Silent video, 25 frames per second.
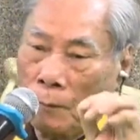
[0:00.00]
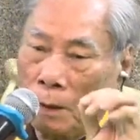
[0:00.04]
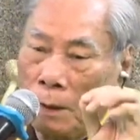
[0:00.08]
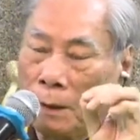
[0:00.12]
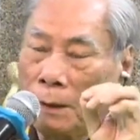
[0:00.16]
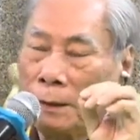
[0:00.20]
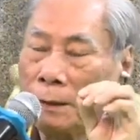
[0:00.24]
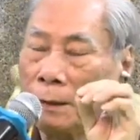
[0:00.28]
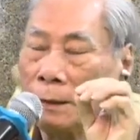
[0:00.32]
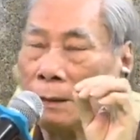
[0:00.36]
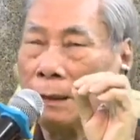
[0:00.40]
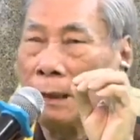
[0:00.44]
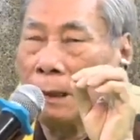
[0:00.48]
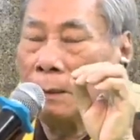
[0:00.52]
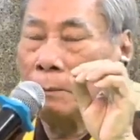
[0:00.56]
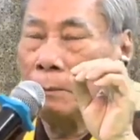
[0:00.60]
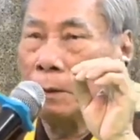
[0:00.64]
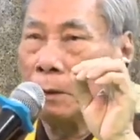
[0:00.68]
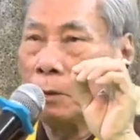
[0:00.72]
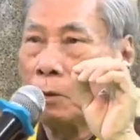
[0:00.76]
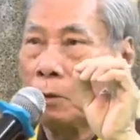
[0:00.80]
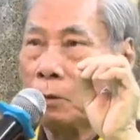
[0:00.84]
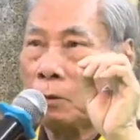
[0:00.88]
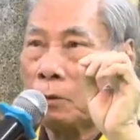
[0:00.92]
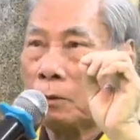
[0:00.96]
ở việt nam
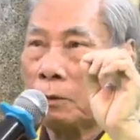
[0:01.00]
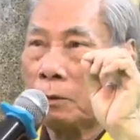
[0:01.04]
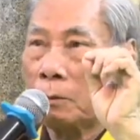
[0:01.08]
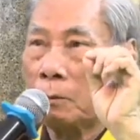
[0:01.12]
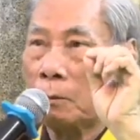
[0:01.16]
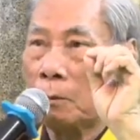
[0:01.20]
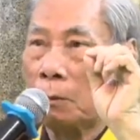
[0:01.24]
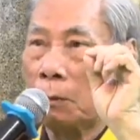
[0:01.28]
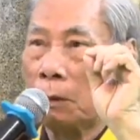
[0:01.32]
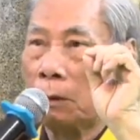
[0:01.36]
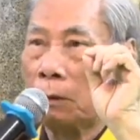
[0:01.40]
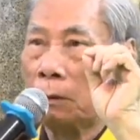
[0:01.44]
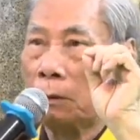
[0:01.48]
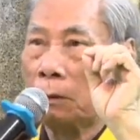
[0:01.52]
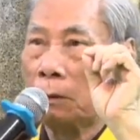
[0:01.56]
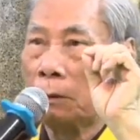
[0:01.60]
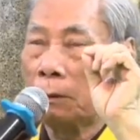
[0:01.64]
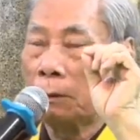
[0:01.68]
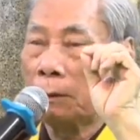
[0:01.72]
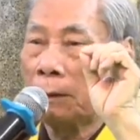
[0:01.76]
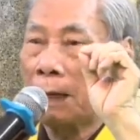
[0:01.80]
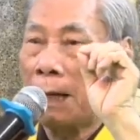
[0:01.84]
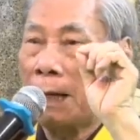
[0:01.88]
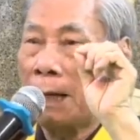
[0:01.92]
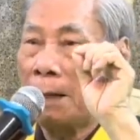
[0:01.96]
mình có
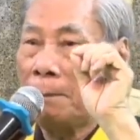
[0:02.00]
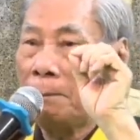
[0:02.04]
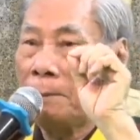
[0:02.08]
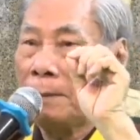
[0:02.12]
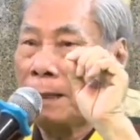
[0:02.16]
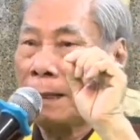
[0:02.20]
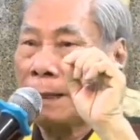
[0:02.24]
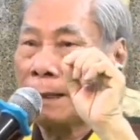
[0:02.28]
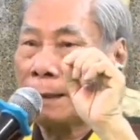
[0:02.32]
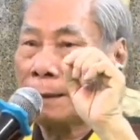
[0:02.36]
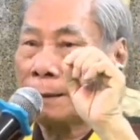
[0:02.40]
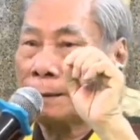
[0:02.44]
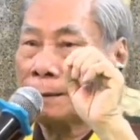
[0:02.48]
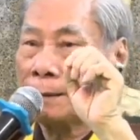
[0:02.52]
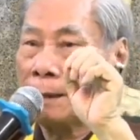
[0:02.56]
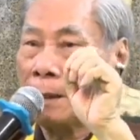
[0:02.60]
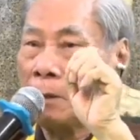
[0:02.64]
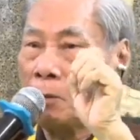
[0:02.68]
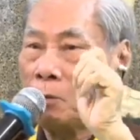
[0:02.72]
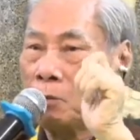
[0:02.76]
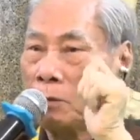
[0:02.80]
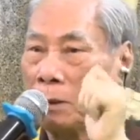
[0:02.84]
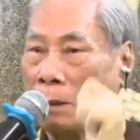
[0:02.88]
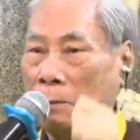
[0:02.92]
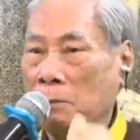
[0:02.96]

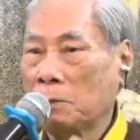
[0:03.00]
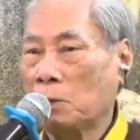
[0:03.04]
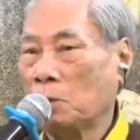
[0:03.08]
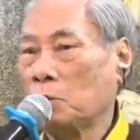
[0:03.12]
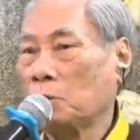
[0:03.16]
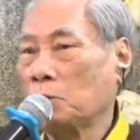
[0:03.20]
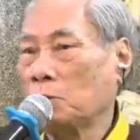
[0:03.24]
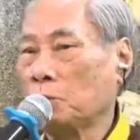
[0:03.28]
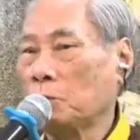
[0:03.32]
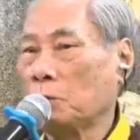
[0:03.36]
18.600 ngôi